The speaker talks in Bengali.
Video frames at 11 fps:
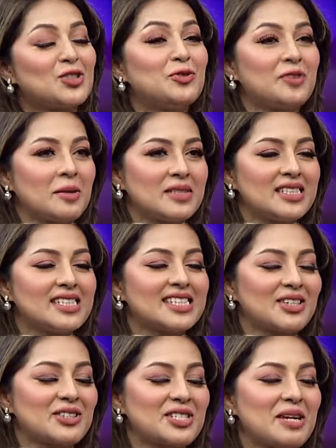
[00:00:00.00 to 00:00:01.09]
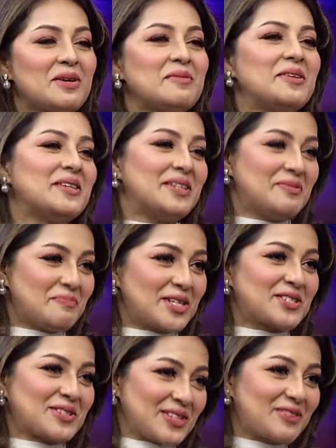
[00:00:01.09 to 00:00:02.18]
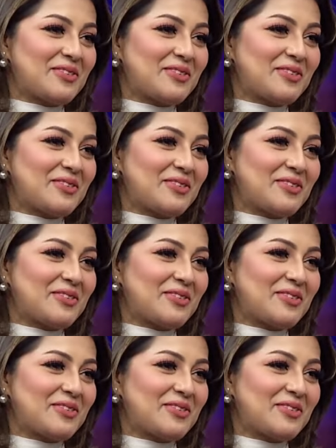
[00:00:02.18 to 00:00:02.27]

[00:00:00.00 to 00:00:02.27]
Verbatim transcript: টু ফ্যামিলিজ হচ্ছে আমার পার্সোনাল